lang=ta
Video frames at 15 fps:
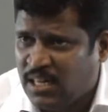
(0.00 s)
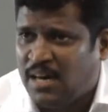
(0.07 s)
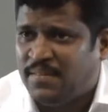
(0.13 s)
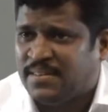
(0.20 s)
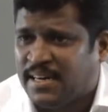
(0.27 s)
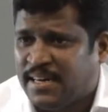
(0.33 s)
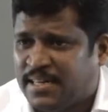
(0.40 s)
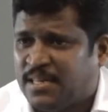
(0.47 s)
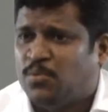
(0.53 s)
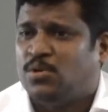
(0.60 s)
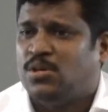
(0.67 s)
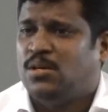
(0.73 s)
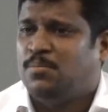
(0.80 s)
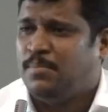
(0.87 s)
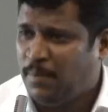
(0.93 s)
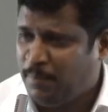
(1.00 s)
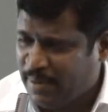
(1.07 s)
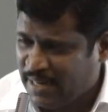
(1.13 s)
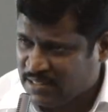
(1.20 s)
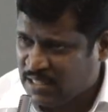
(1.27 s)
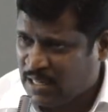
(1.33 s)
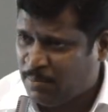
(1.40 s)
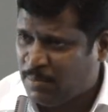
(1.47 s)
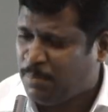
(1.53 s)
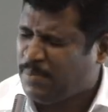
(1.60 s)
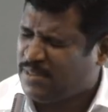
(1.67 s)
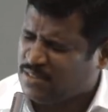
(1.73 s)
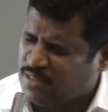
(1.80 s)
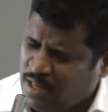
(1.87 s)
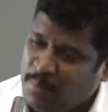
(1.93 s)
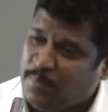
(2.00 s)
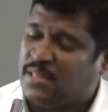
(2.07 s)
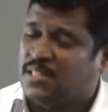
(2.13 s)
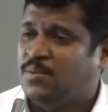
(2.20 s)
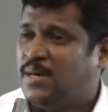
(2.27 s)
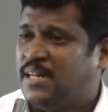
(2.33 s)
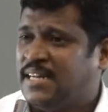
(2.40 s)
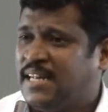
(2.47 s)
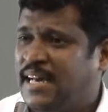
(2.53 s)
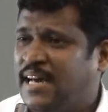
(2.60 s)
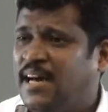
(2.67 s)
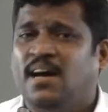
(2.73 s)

அவங்கக்கிட்ட ஒன்றுமே பேசாமல் பேசாமல் இருந்து பாருங்க